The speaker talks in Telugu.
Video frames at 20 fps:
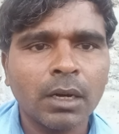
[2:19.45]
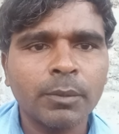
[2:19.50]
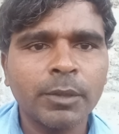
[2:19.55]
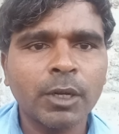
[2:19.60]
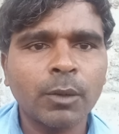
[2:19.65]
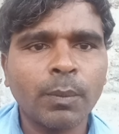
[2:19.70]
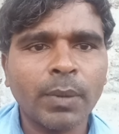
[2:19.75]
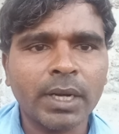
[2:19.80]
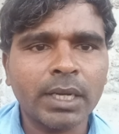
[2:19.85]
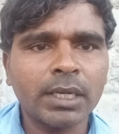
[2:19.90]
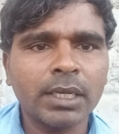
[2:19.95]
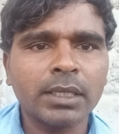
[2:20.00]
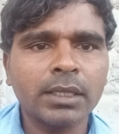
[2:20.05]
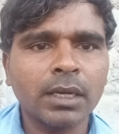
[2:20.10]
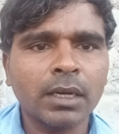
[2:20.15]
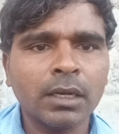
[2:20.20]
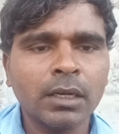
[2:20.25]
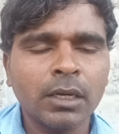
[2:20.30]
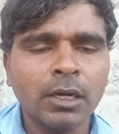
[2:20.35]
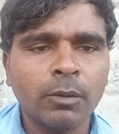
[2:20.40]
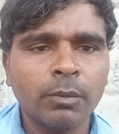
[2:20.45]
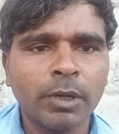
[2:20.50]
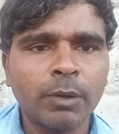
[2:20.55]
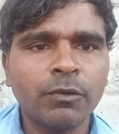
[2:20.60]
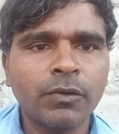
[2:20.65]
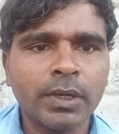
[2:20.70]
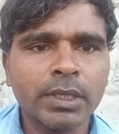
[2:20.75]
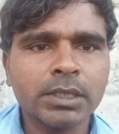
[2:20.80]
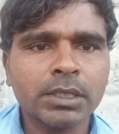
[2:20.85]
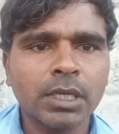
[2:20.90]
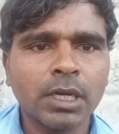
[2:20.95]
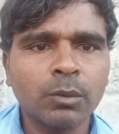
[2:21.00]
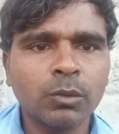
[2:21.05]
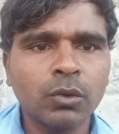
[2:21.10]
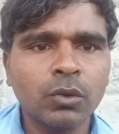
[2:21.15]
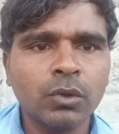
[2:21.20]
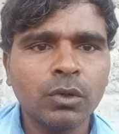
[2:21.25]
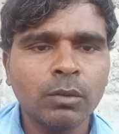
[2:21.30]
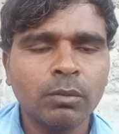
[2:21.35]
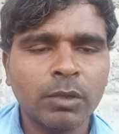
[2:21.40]
మీకు పడలేదా మేము
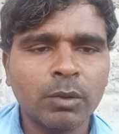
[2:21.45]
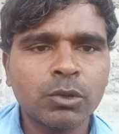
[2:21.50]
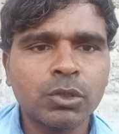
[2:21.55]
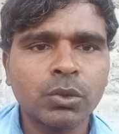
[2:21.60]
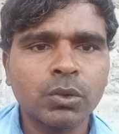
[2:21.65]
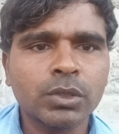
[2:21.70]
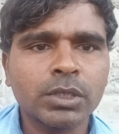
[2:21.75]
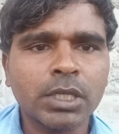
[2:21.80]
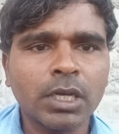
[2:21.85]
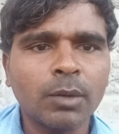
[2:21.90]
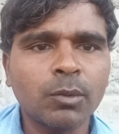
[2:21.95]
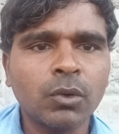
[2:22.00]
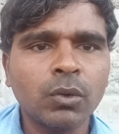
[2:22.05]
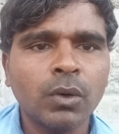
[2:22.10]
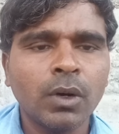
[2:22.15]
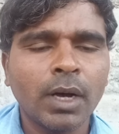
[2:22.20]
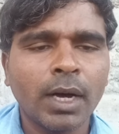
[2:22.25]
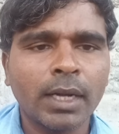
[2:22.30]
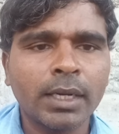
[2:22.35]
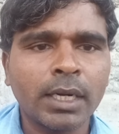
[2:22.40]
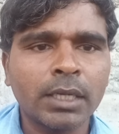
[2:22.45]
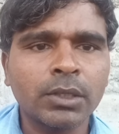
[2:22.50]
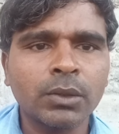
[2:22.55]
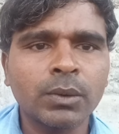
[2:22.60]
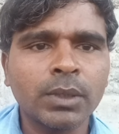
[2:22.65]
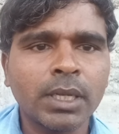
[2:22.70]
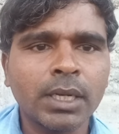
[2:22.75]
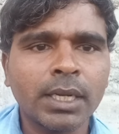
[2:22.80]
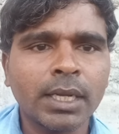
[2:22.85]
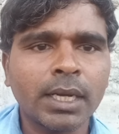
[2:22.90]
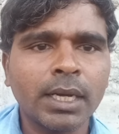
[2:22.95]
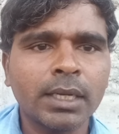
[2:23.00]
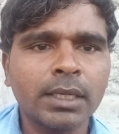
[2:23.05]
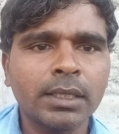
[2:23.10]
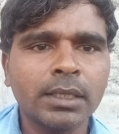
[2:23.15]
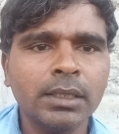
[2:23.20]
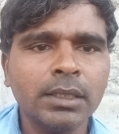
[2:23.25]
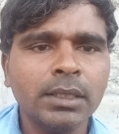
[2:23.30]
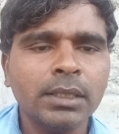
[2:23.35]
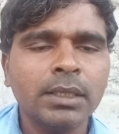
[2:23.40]
వేస్తాము మేము చూస్తాము అని అంటున్నారే
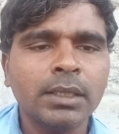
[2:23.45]
కానీ